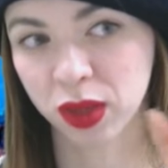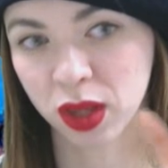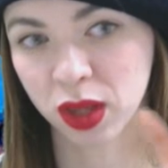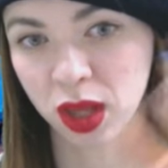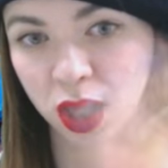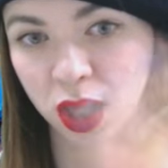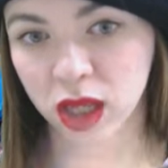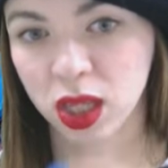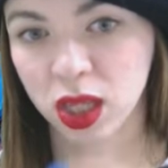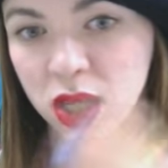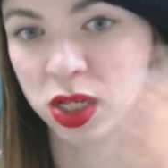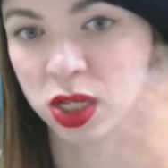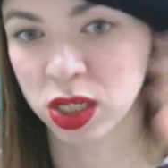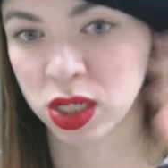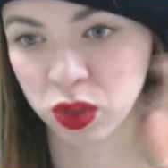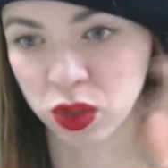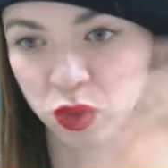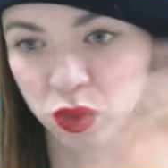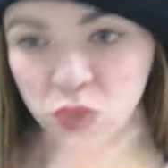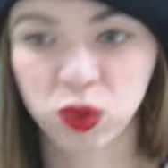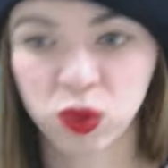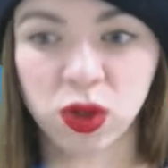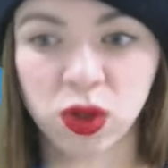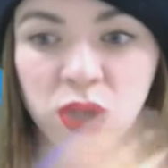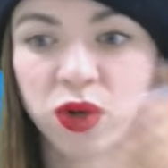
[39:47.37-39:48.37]
平均足に
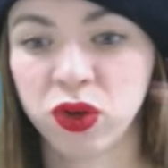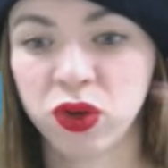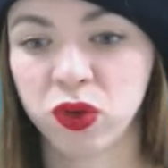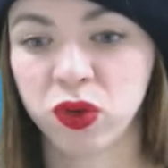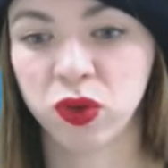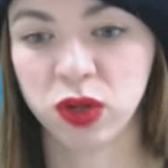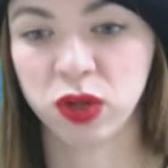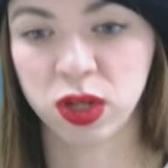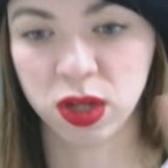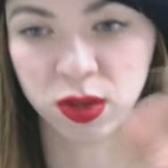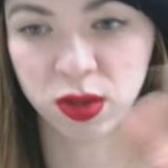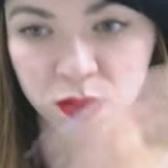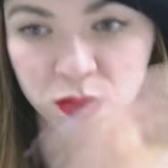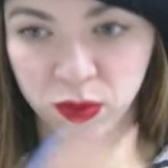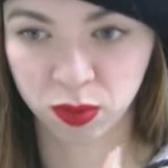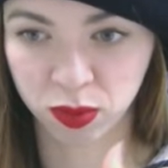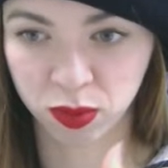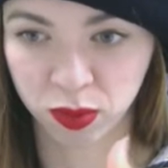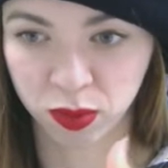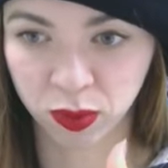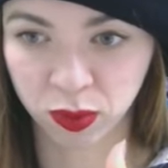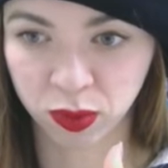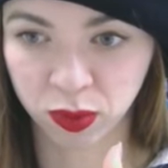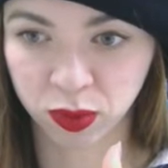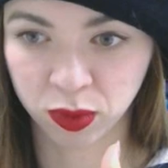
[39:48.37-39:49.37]
乗っかるように
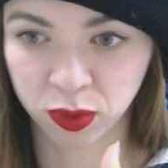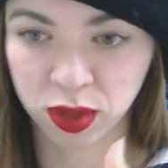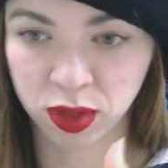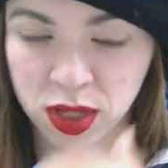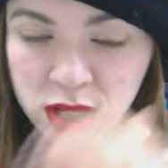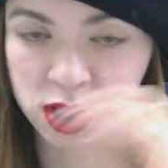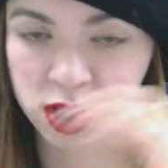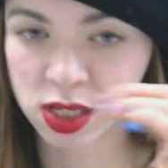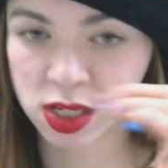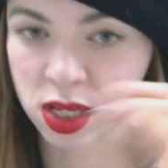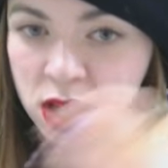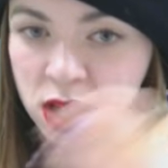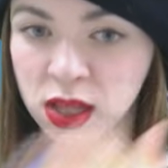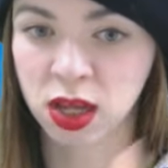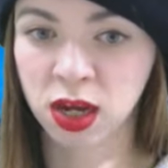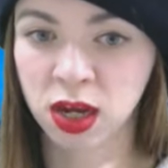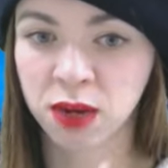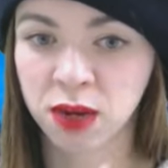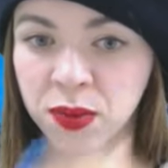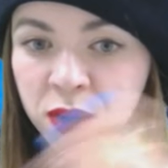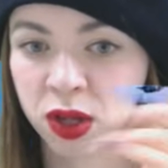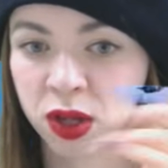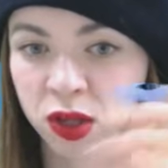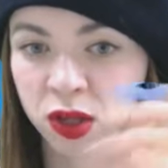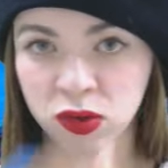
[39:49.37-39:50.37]
もう陰線であれ
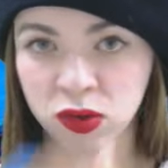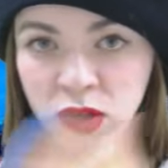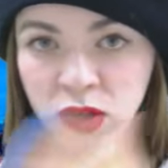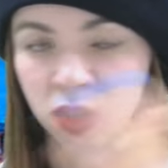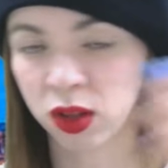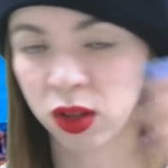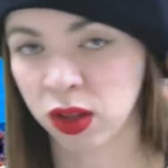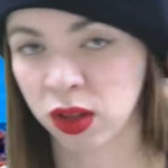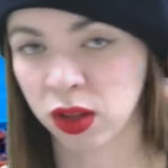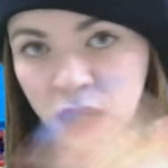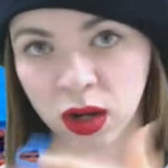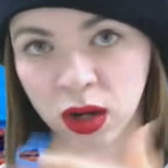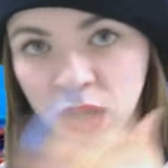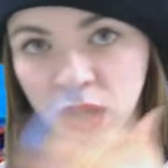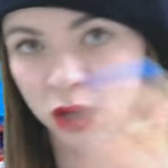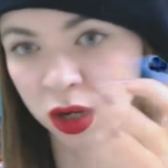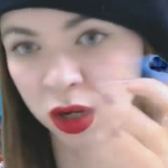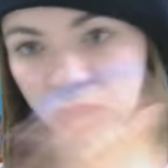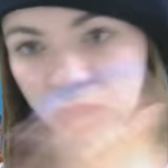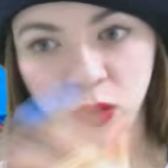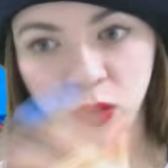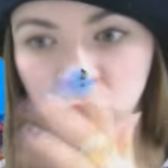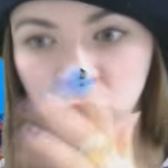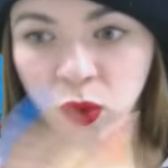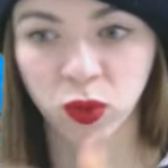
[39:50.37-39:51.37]
ば陰線ながら
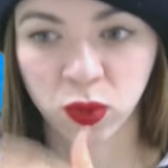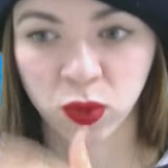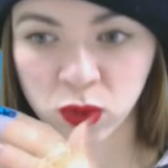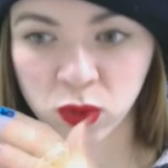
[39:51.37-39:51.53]
にロー